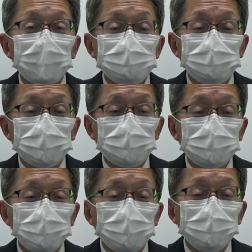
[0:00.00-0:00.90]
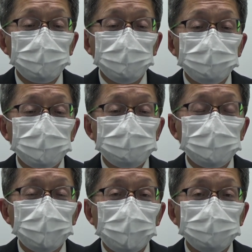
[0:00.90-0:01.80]
次に特別
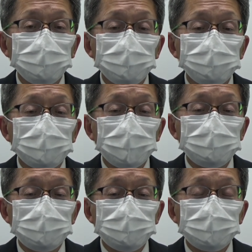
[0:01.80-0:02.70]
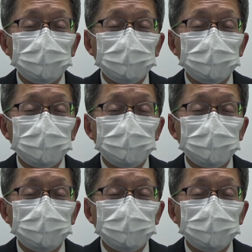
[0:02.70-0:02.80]
定額給付金につい